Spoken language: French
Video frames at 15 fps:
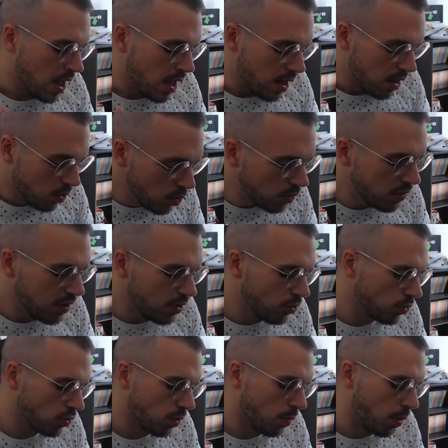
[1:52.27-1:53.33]
L'ulti
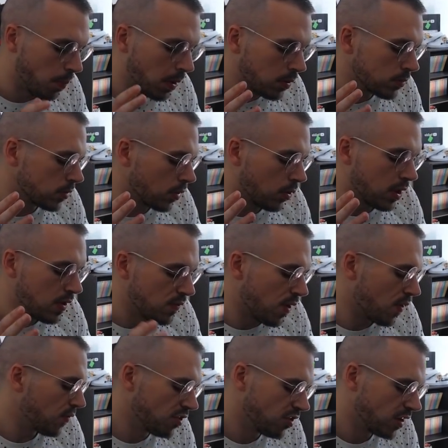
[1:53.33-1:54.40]
justement, parlons-en, il va
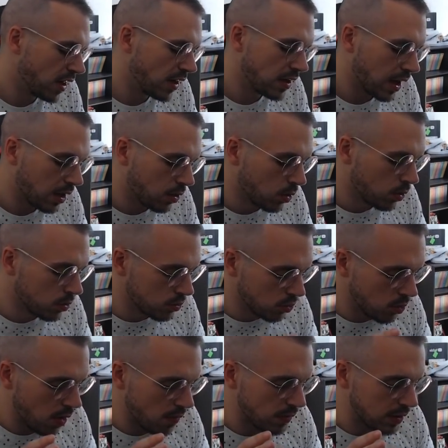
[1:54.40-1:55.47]
infliger des dégâts
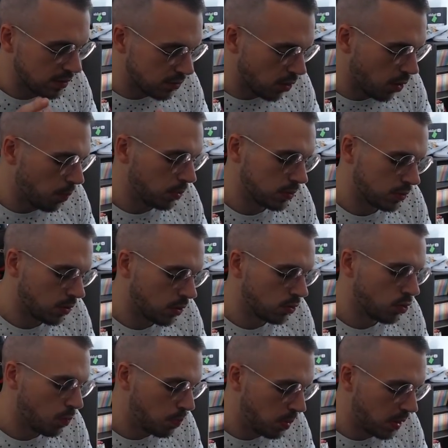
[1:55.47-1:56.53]
colossaux avec 100%
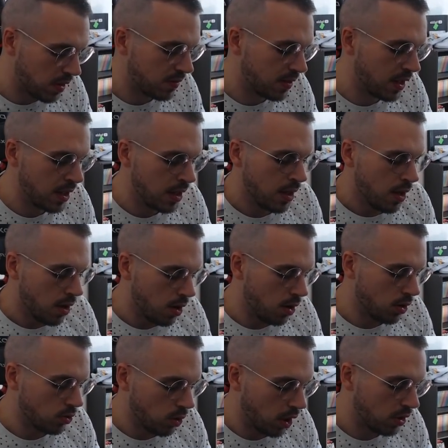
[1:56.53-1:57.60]
de percée
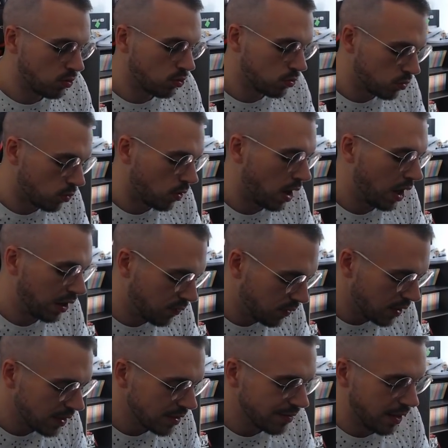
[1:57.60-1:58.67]
euh, de la réduction
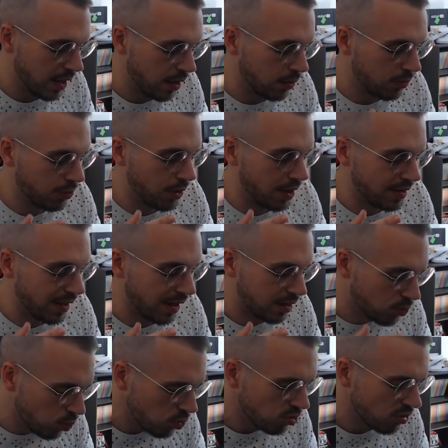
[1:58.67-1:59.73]
adverse. Et lorsque
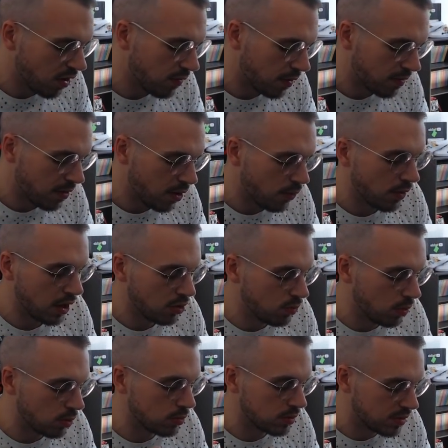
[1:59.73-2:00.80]
l'attaque touche l'adversaire, on va
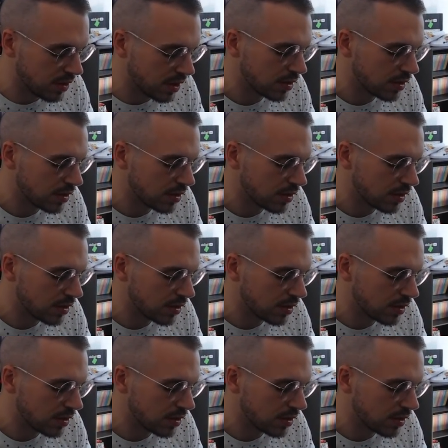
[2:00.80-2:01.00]
réduire de 5